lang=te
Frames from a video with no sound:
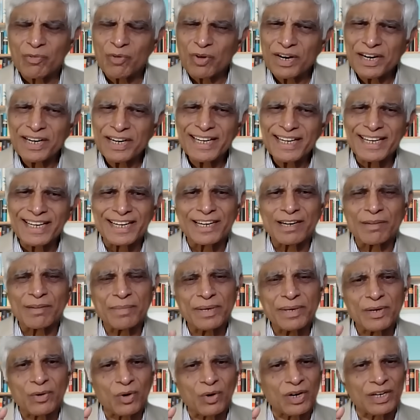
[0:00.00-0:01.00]
ఒకటేనండి
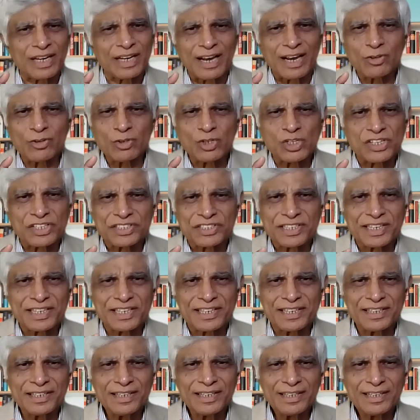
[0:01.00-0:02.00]
మీరు ఒకటి
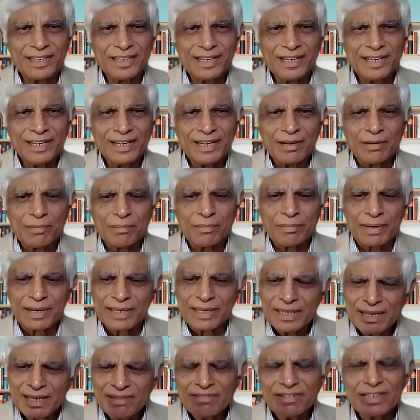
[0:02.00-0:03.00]
ఆలోచించండి
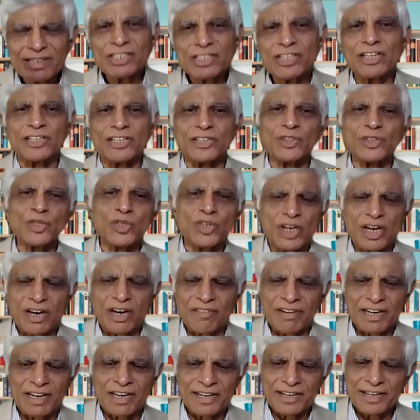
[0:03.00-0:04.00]
రిజర్వేషన్లు ఎందుకు
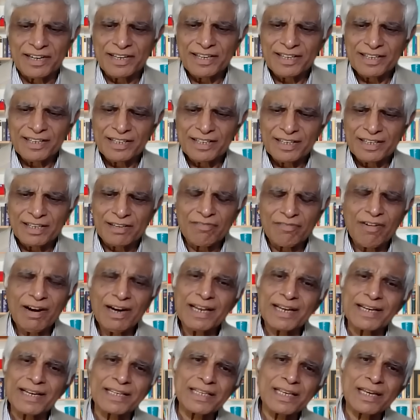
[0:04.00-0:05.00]
కావాలండి
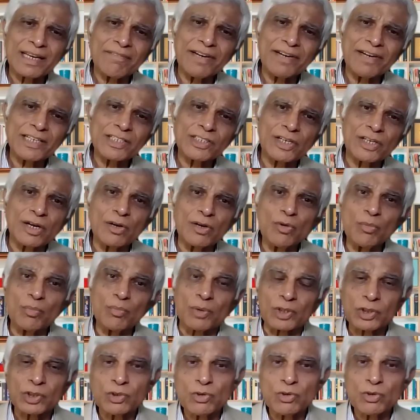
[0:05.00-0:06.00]
ఇవాళ రిజర్వేషన్లు
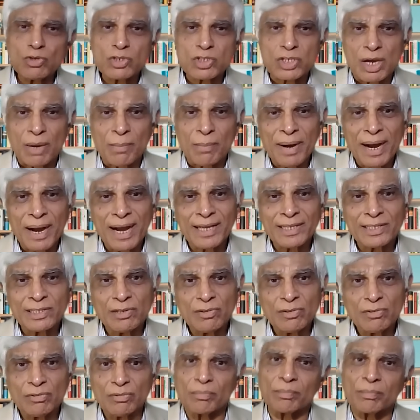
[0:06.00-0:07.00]
మొత్తం
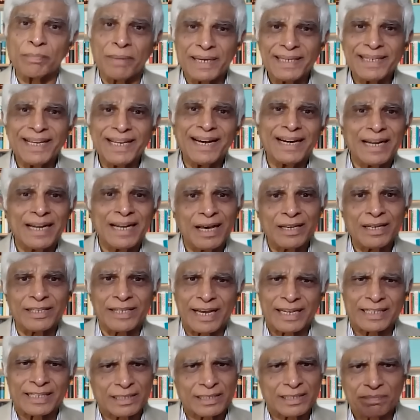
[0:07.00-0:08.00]
సమాజం బై అండ్ లార్జ్
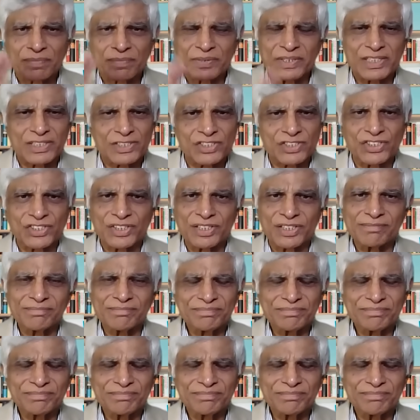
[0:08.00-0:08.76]
యాక్సెప్ట్ చేసింది